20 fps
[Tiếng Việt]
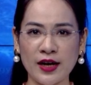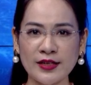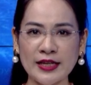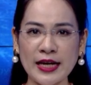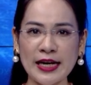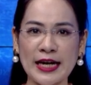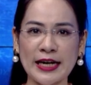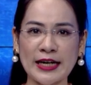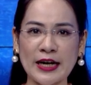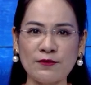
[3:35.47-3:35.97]

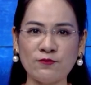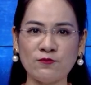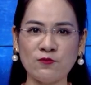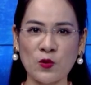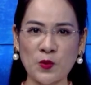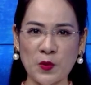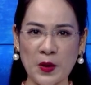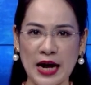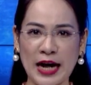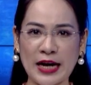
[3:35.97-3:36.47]
nhất là các
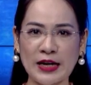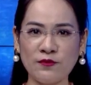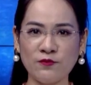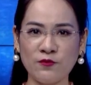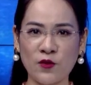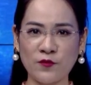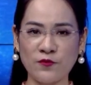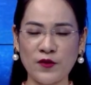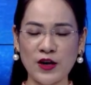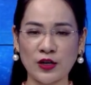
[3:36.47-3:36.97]
vụ án,
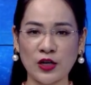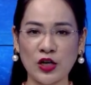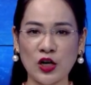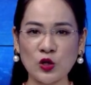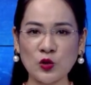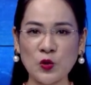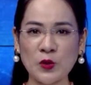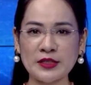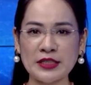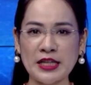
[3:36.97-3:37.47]
vụ việc
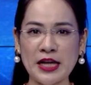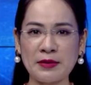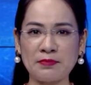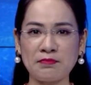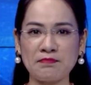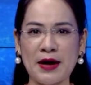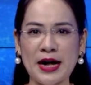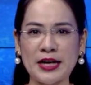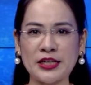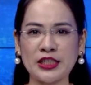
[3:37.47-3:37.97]
thuộc diện
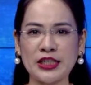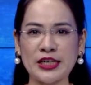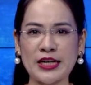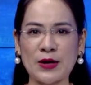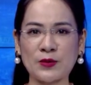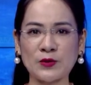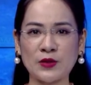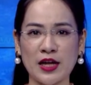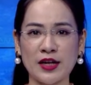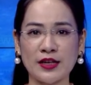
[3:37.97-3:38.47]
ban chỉ
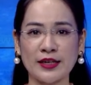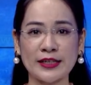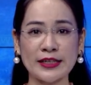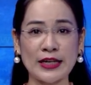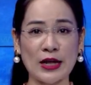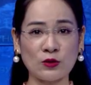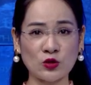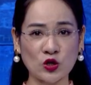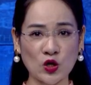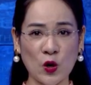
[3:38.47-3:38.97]
đạo tỉnh
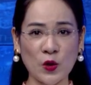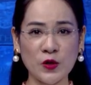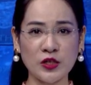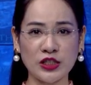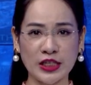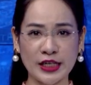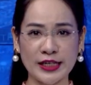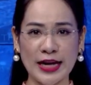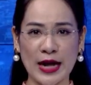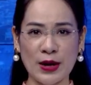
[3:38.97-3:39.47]
theo dõi
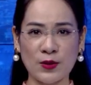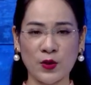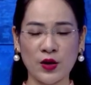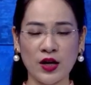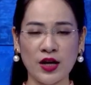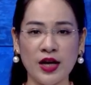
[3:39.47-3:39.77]
chỉ đạo,